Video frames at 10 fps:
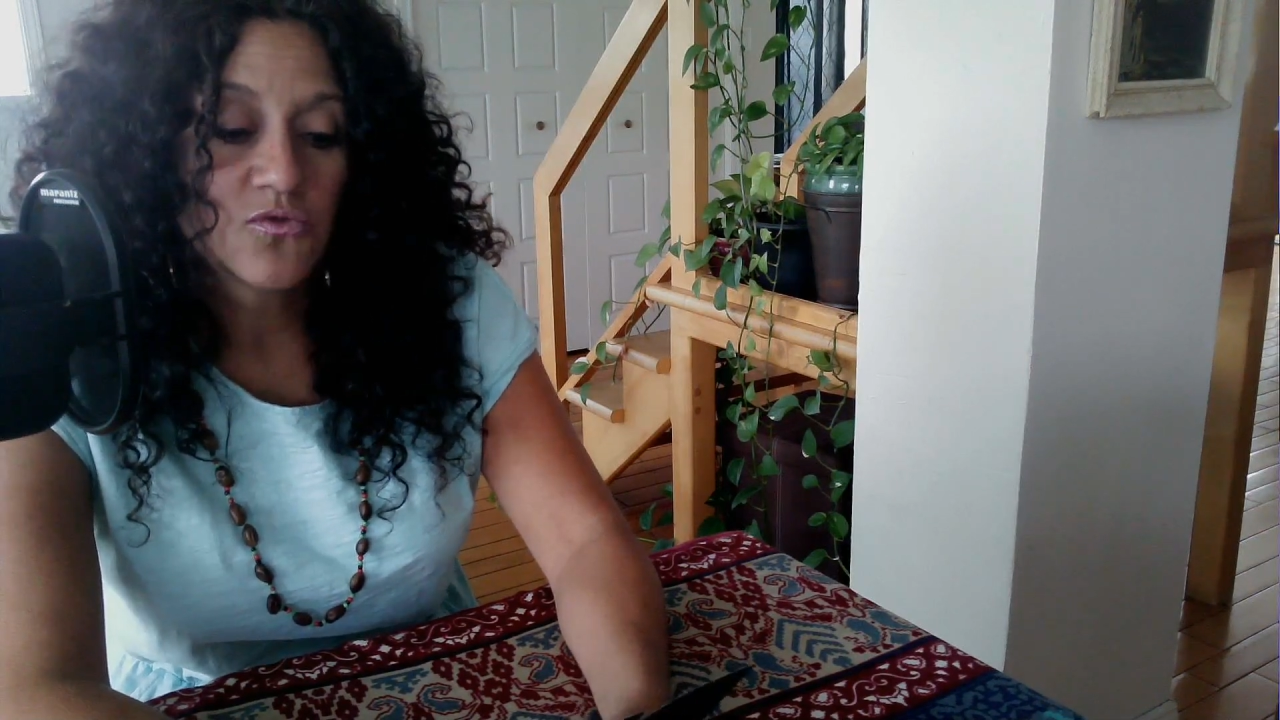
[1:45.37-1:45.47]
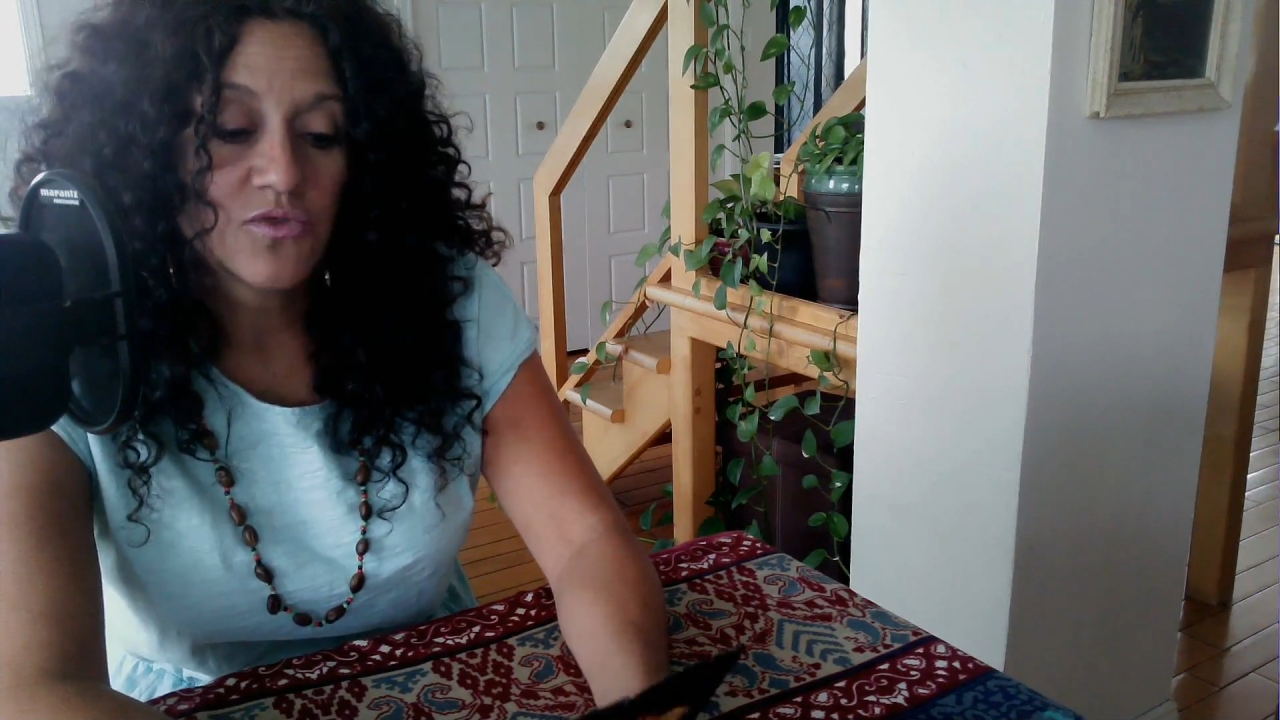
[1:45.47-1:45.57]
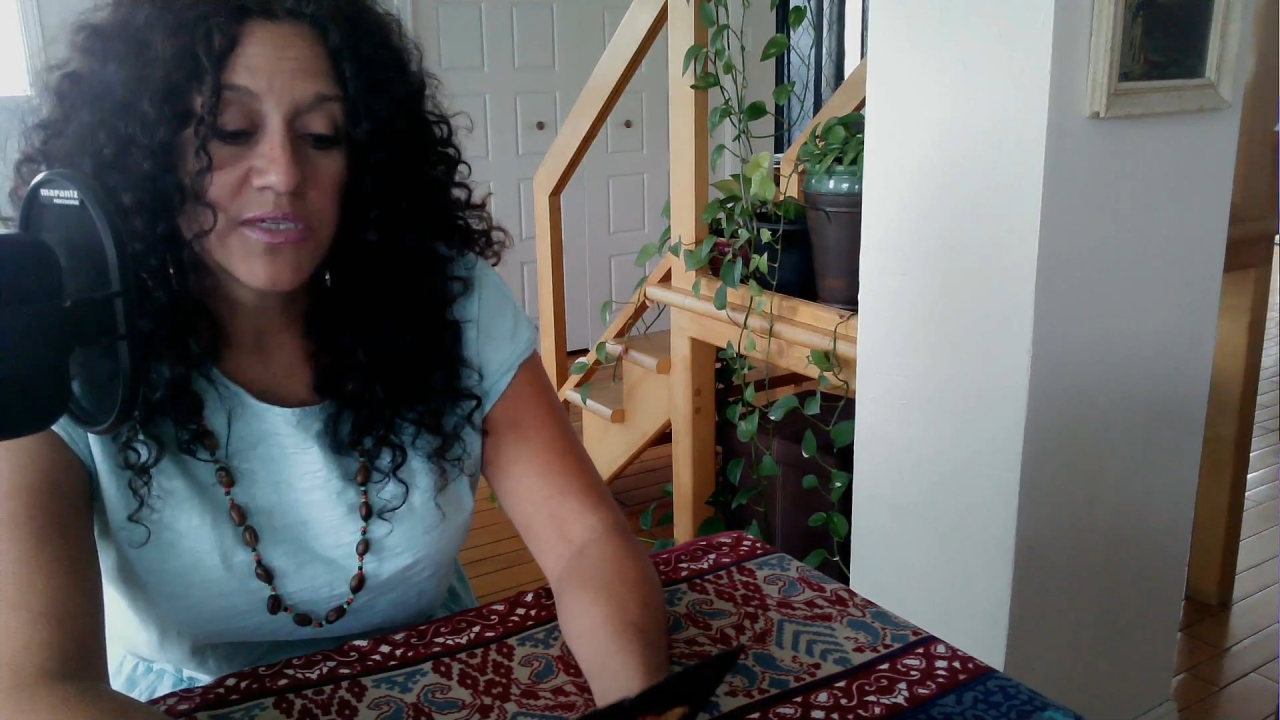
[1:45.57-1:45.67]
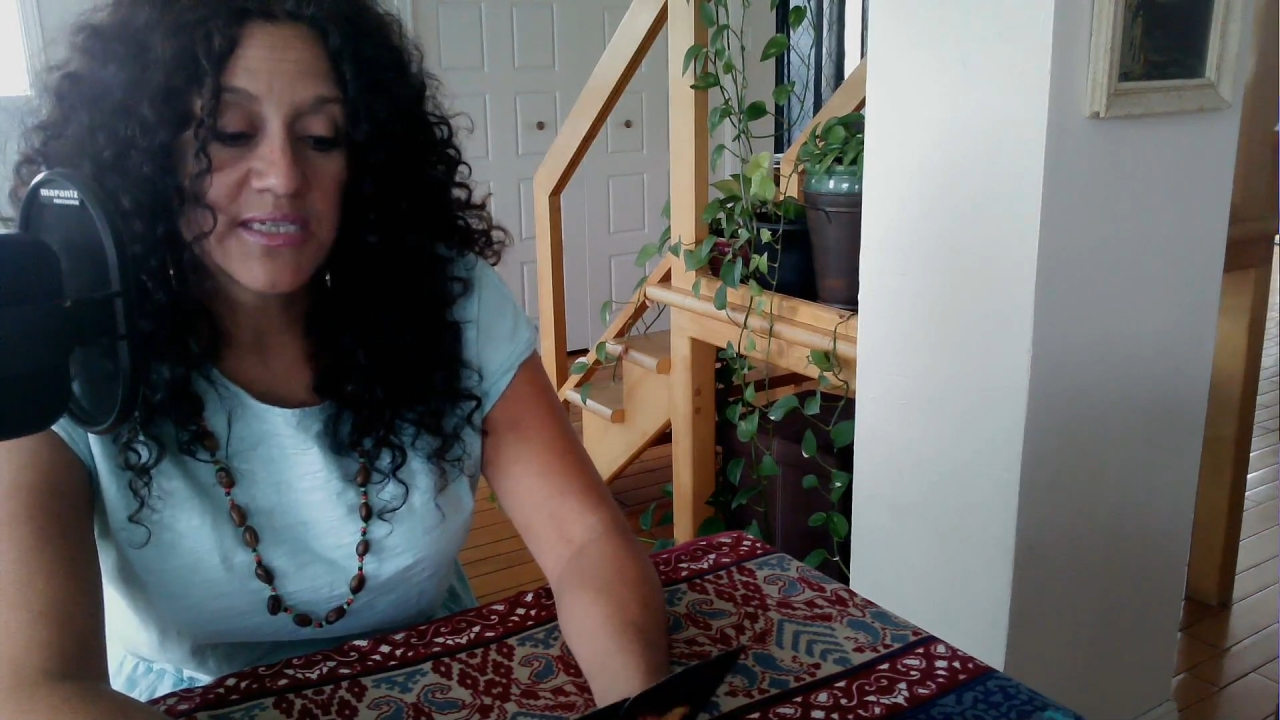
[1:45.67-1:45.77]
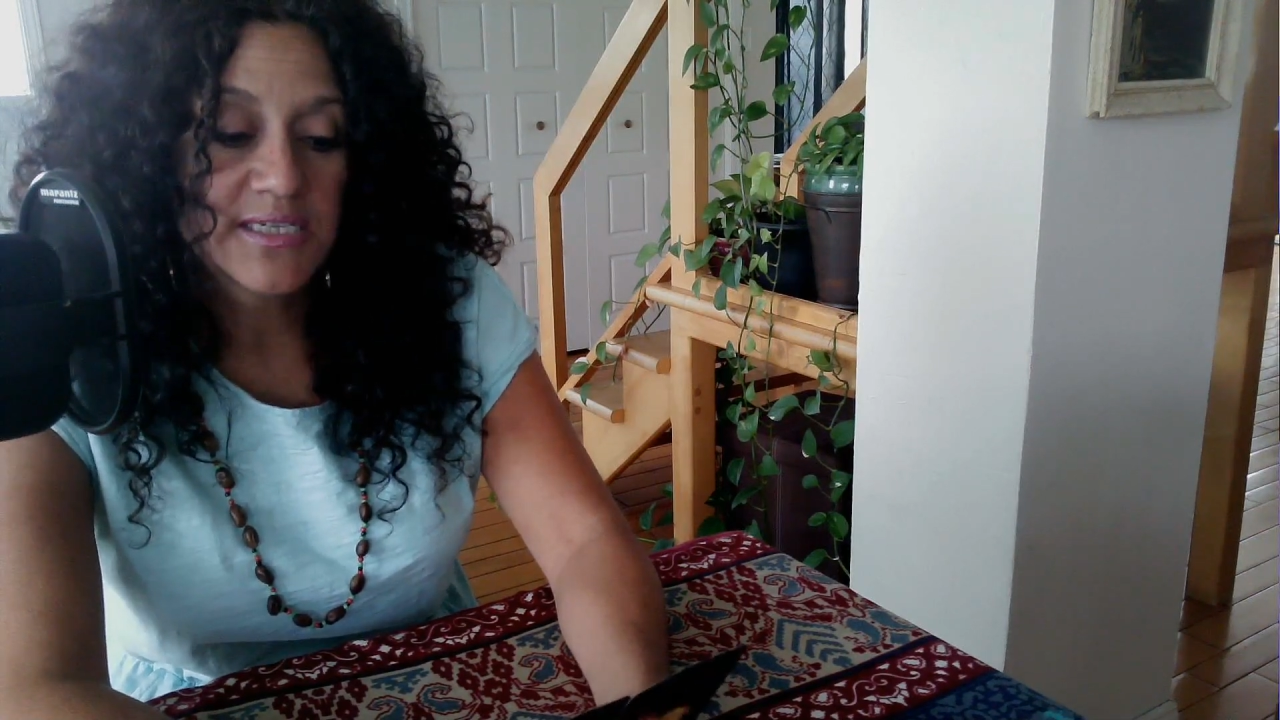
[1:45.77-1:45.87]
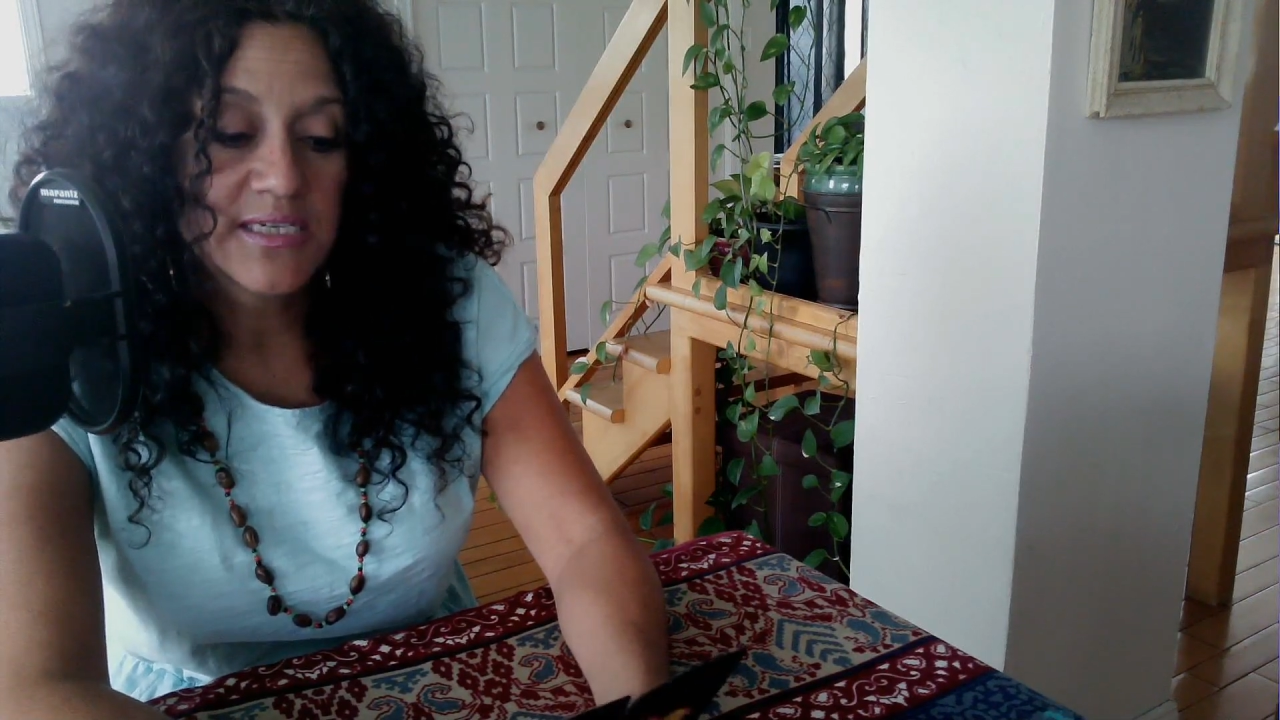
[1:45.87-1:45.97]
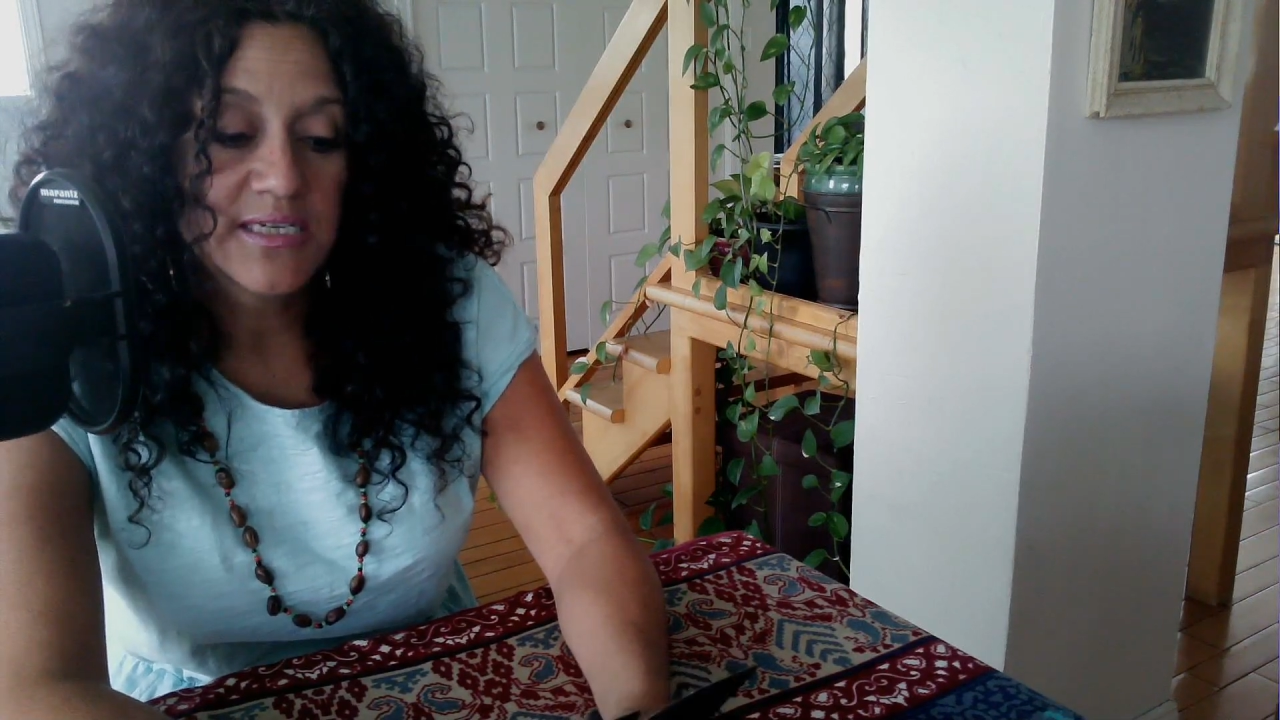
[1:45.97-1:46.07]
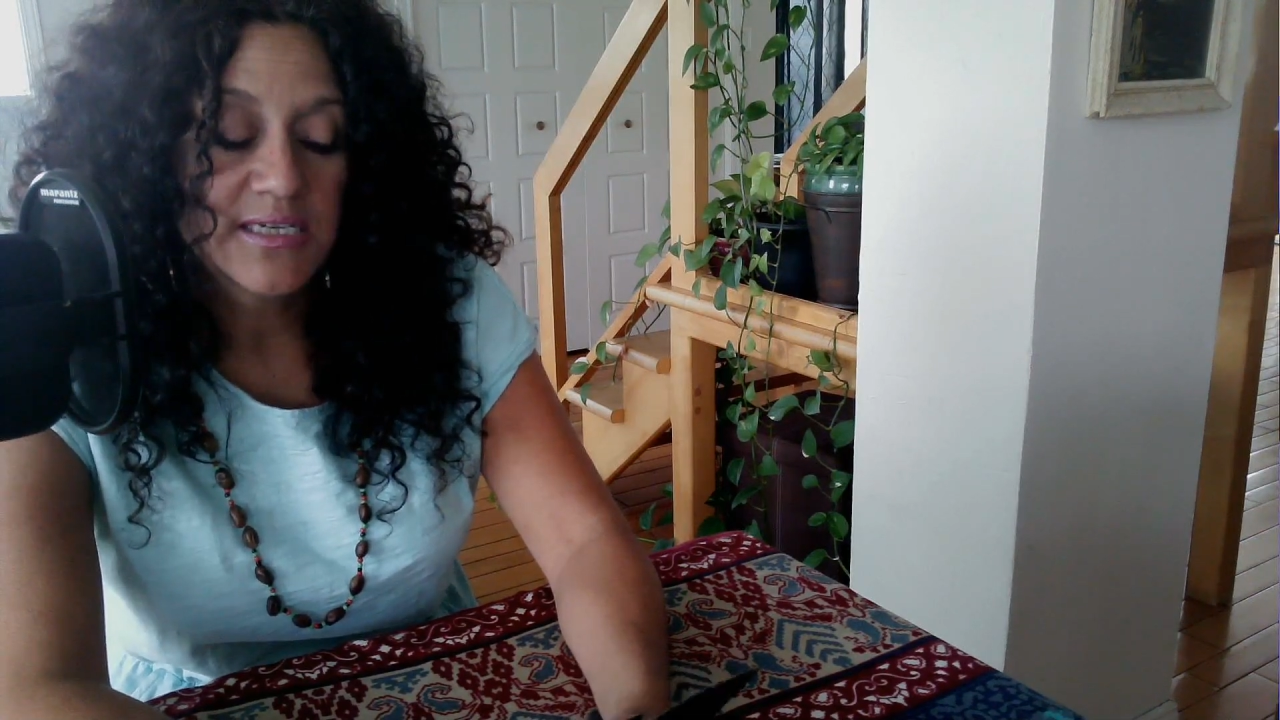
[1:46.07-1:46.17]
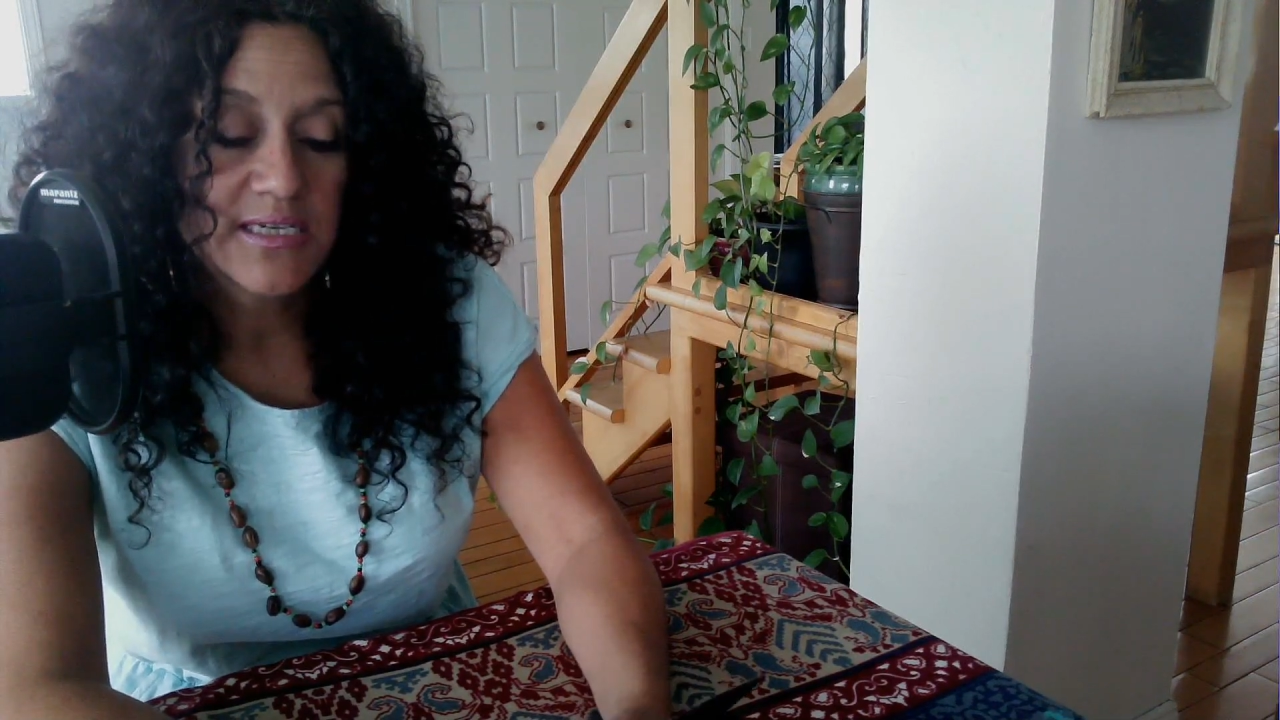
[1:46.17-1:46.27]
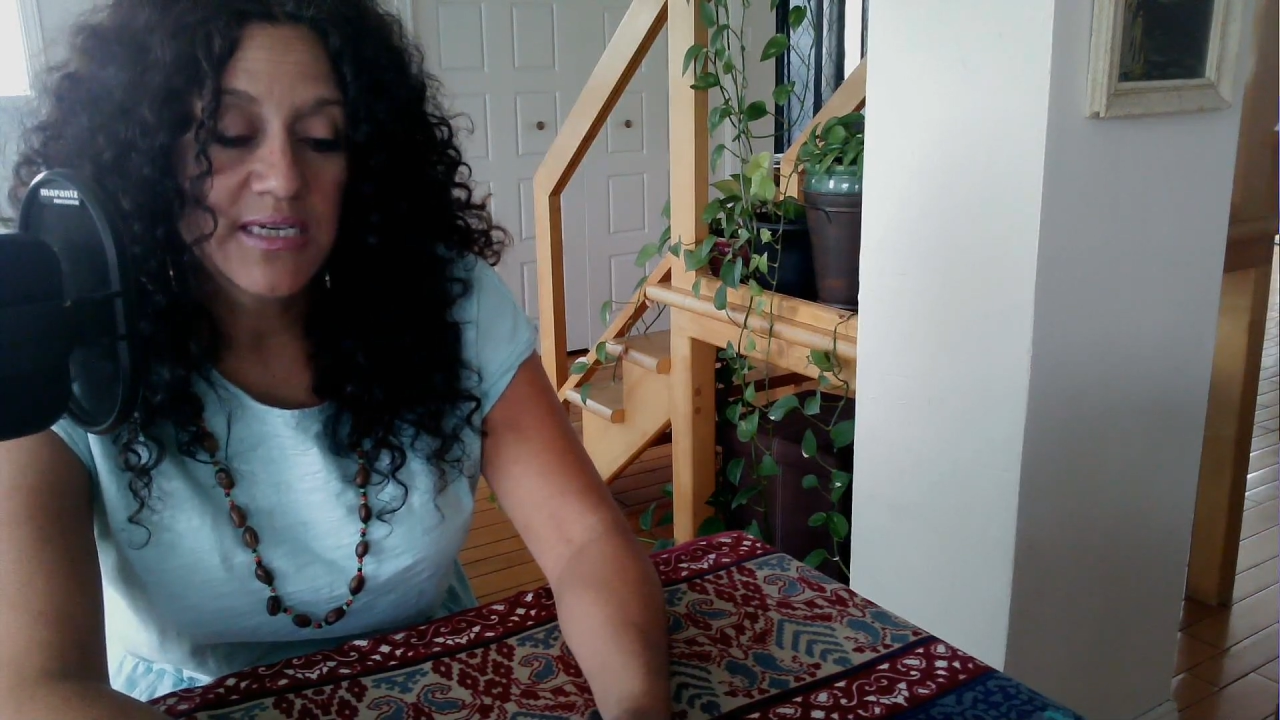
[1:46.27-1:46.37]

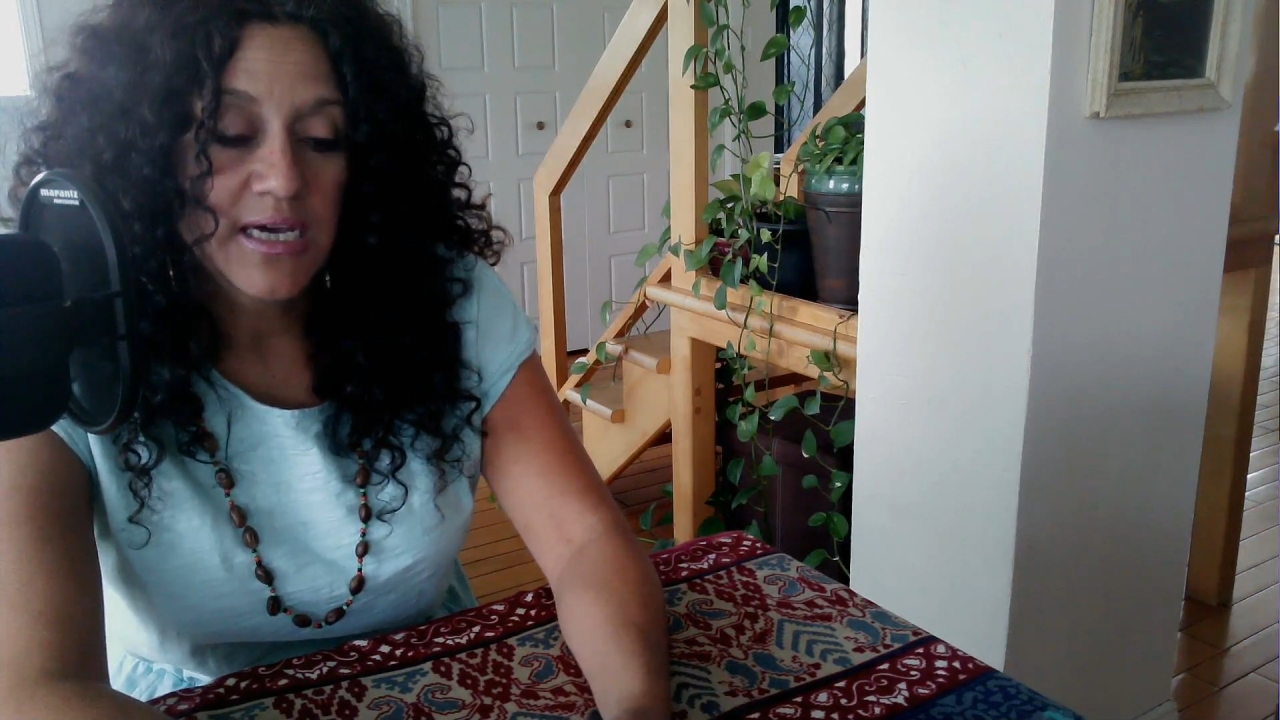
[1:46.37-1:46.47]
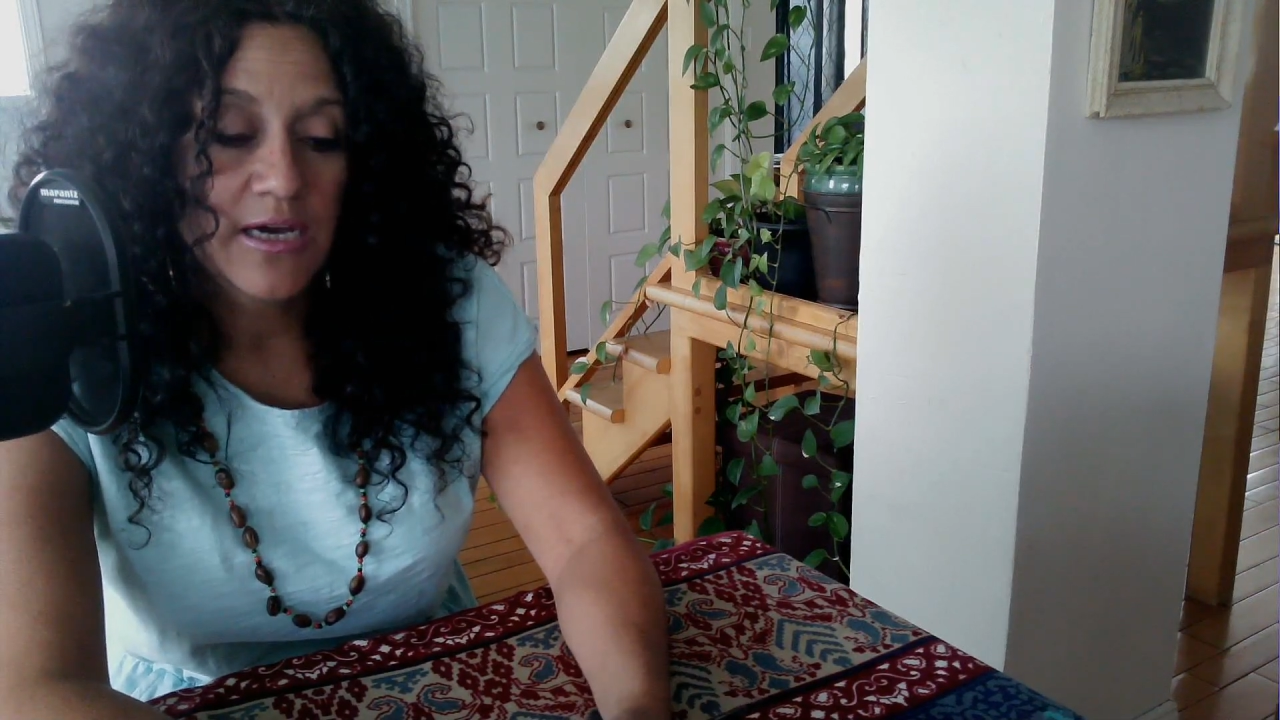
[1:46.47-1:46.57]
aussi